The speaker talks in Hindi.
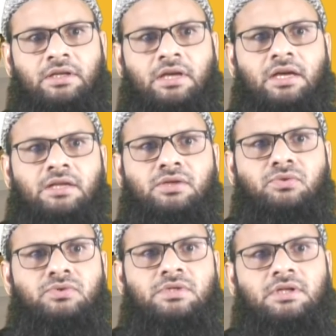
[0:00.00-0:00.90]
ये
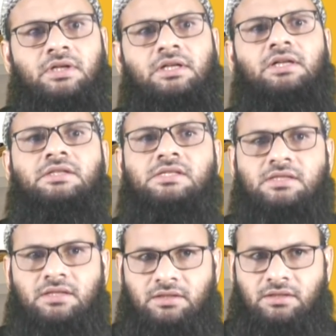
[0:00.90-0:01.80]
न्यूज़ अलर्ट्स
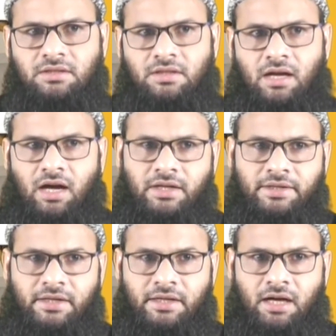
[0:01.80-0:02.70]
ऑल
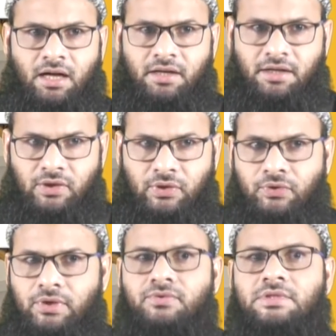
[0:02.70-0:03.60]
इंडिया रेडियो
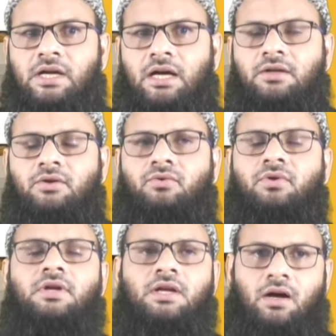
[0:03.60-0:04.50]
न्यूज़ का
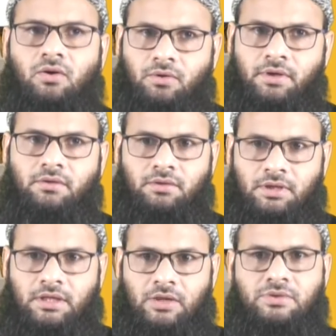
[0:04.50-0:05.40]
ट्विटर अकाउंट
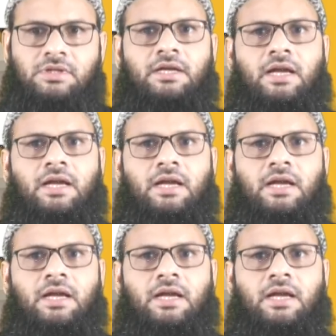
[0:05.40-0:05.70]
होल्डर का उसका